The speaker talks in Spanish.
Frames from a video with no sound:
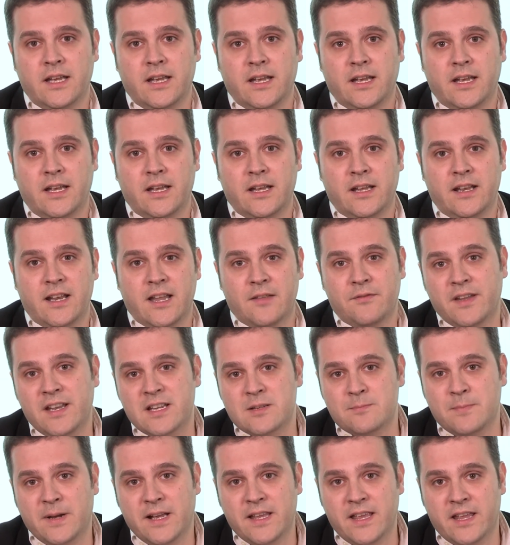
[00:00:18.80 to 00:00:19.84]
Eh, nace en
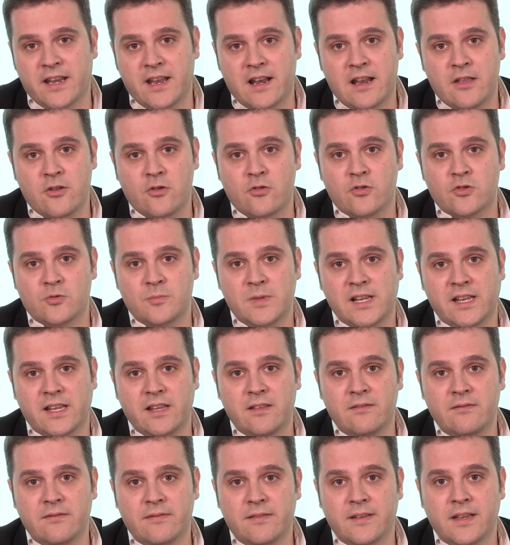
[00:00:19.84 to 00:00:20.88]
España en el año
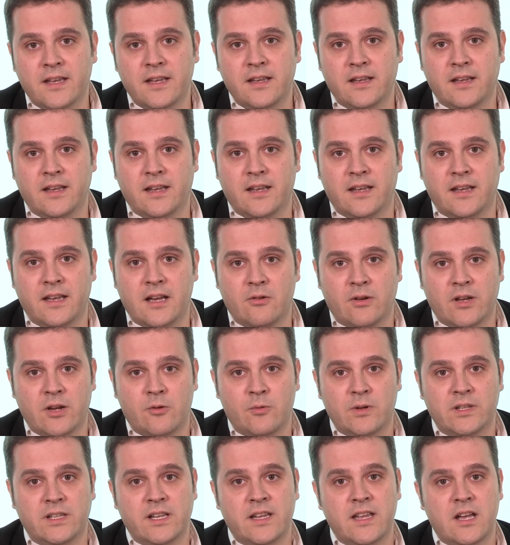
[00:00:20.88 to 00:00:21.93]
2015, eh, aunque
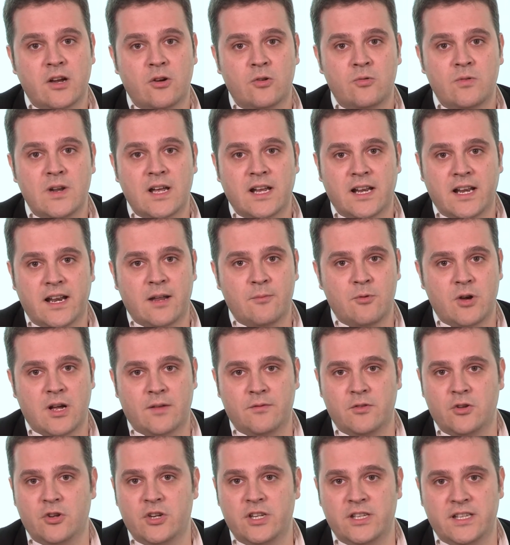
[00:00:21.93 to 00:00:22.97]
cuenta ya con una clara
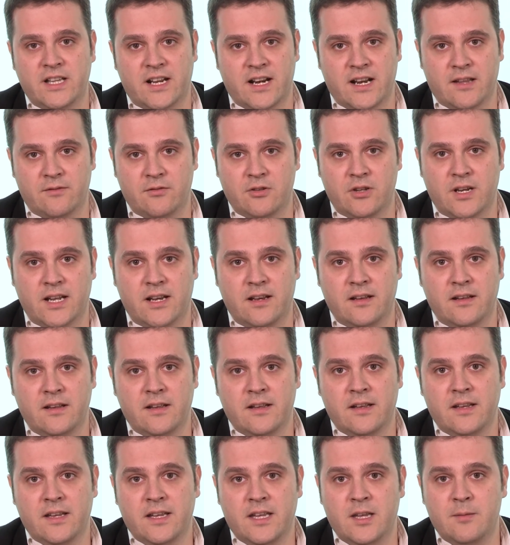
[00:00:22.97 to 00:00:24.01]
vocación internacional.
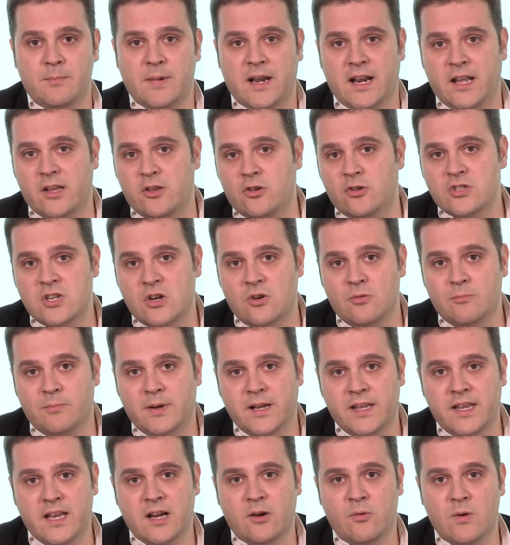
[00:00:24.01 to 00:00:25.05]
Y para ello nos
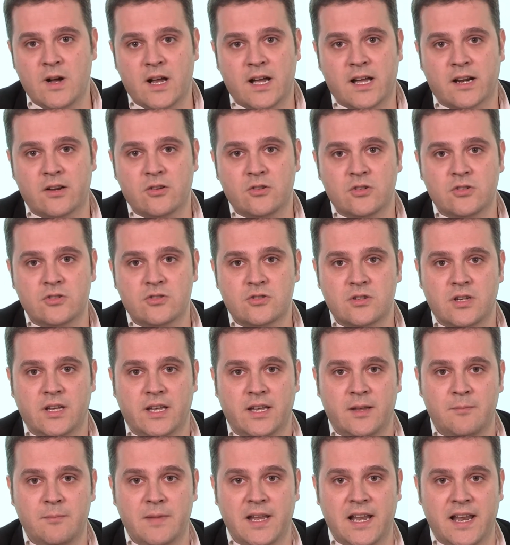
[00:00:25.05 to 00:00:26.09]
acompaña Juan Carlos
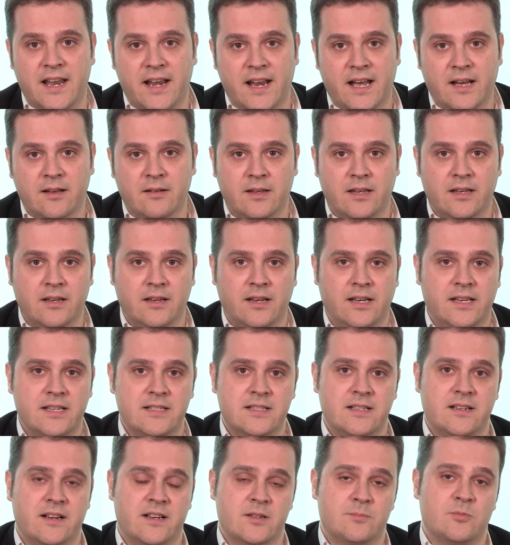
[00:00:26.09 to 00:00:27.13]
Milena, que
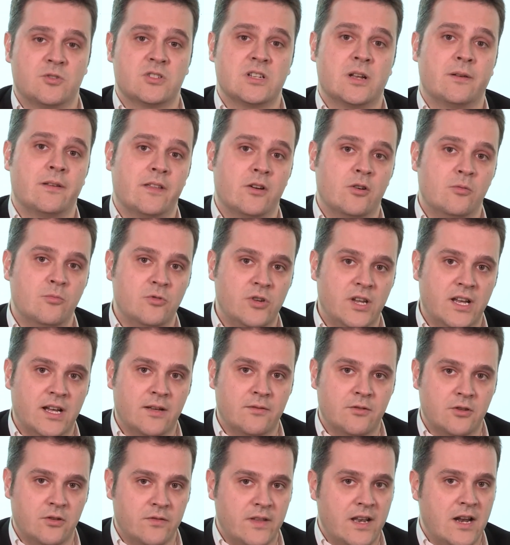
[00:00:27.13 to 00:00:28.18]
es responsable de
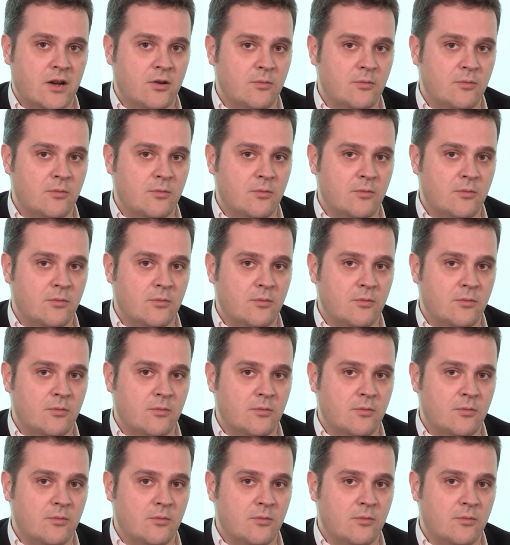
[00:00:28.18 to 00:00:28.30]
comunicación de la